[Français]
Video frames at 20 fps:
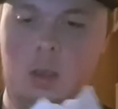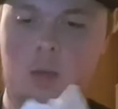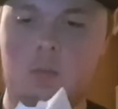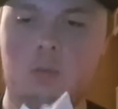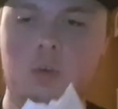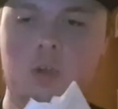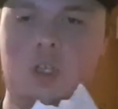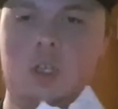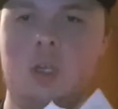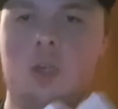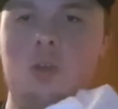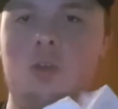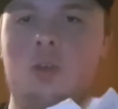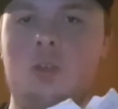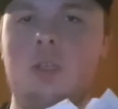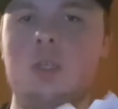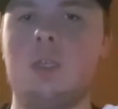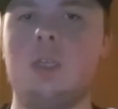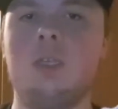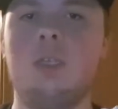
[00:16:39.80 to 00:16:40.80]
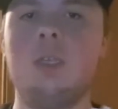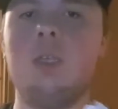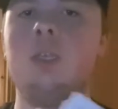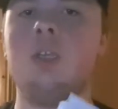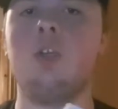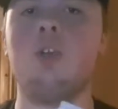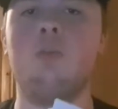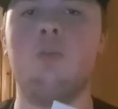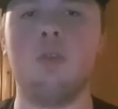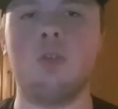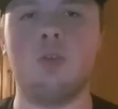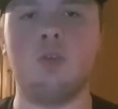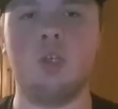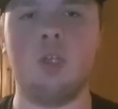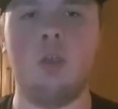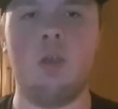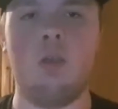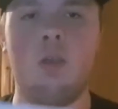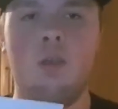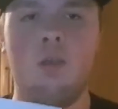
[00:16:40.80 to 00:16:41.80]
moi, je sais, qui c'est déjà, parce que
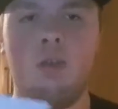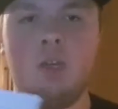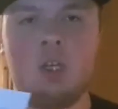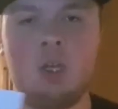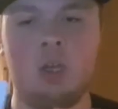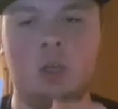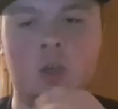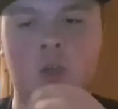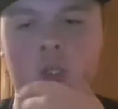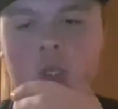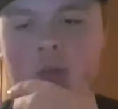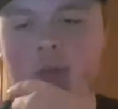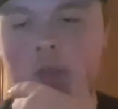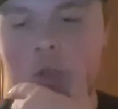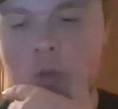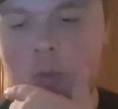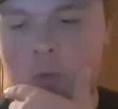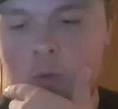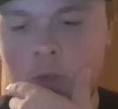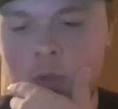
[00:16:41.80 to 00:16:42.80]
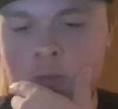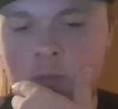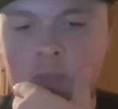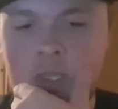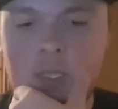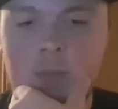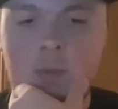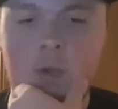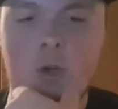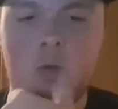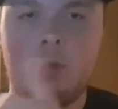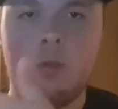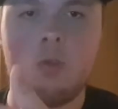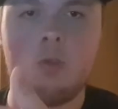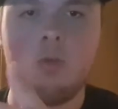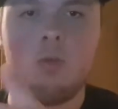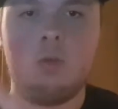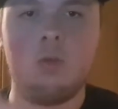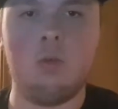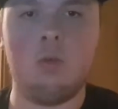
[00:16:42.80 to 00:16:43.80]
j quand j'avais passé ma commande
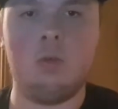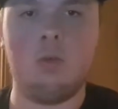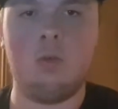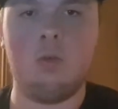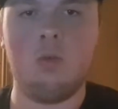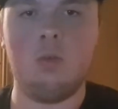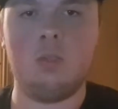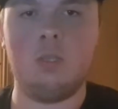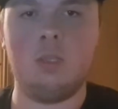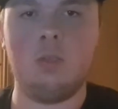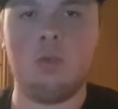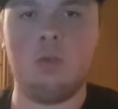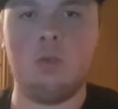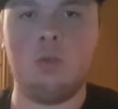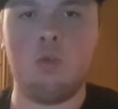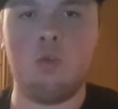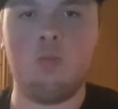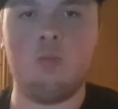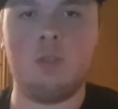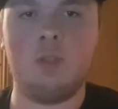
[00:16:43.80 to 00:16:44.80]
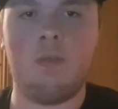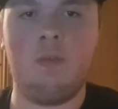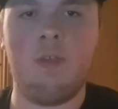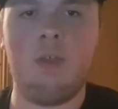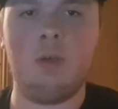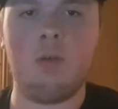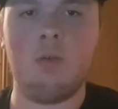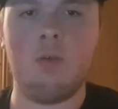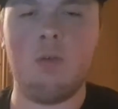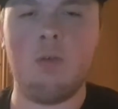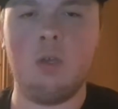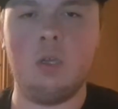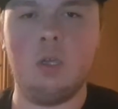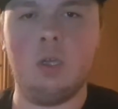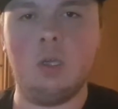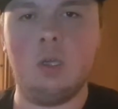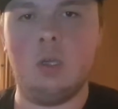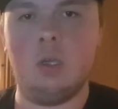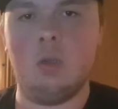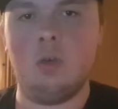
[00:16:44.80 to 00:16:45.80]
sur euh, le site de Top.fr, euh,
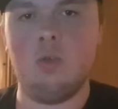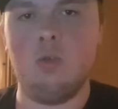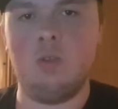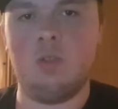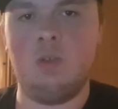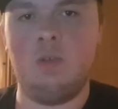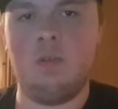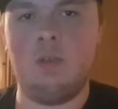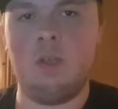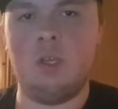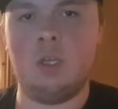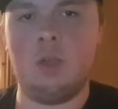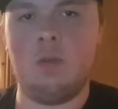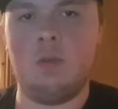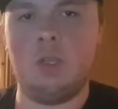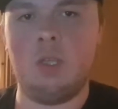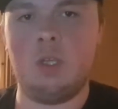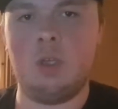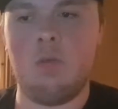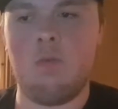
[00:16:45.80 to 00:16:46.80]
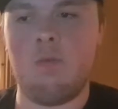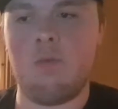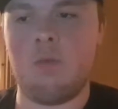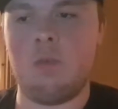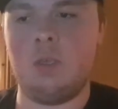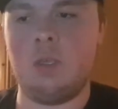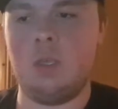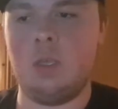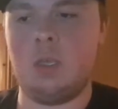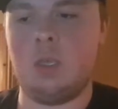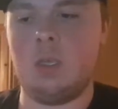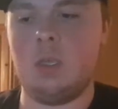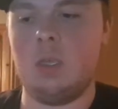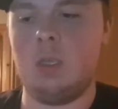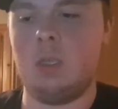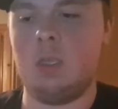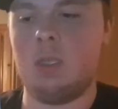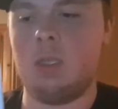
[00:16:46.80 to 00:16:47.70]
je savais, j'avais déjà vu qui, était